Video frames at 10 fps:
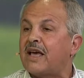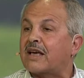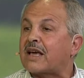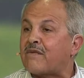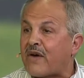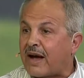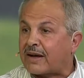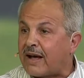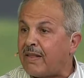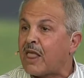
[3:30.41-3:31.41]
إن كان في
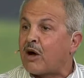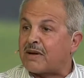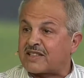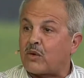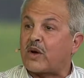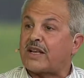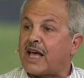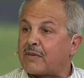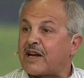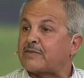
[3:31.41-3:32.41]
عكا وبتصور
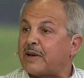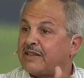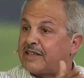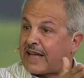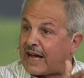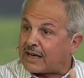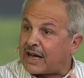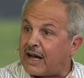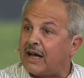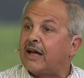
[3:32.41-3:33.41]
نائب رئيس بلدية عكا